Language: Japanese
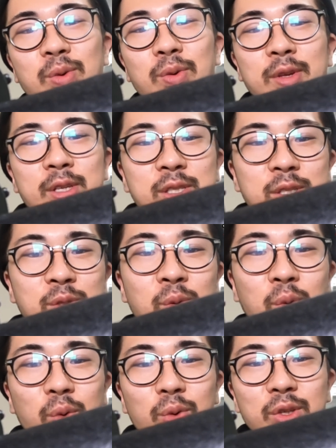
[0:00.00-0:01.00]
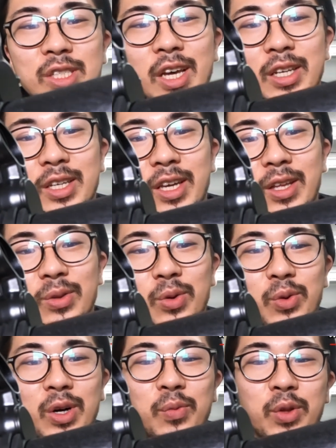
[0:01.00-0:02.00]
これですここの再現
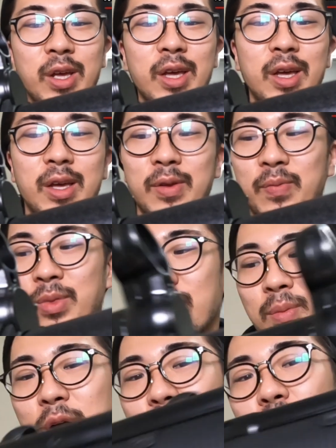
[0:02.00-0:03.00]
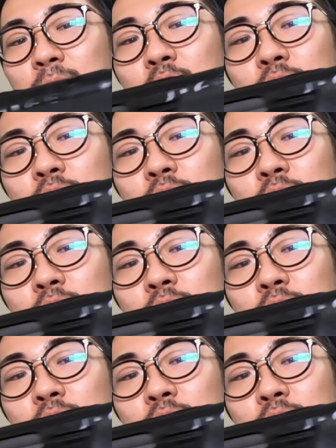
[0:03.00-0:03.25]
度とかもねあと